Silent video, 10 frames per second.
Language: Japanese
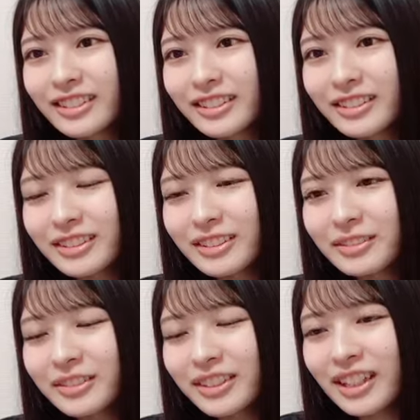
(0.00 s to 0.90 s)
服
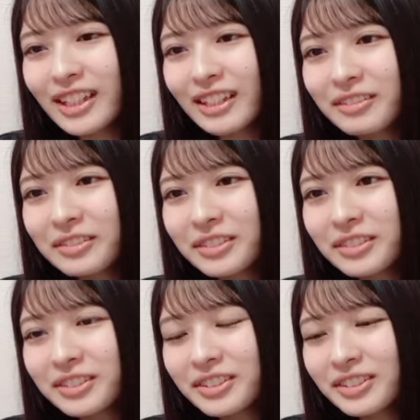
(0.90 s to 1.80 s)
もね
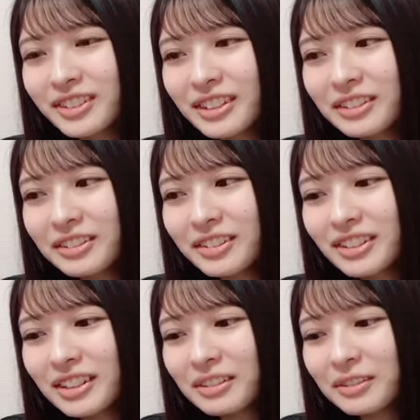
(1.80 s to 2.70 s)
モノクロが多い
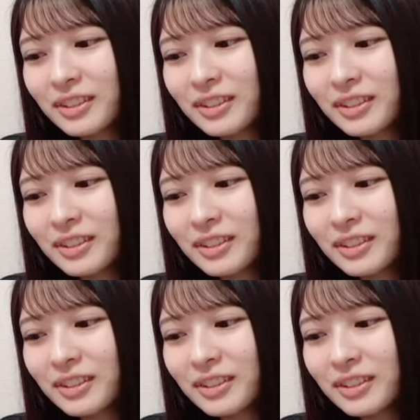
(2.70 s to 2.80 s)
かも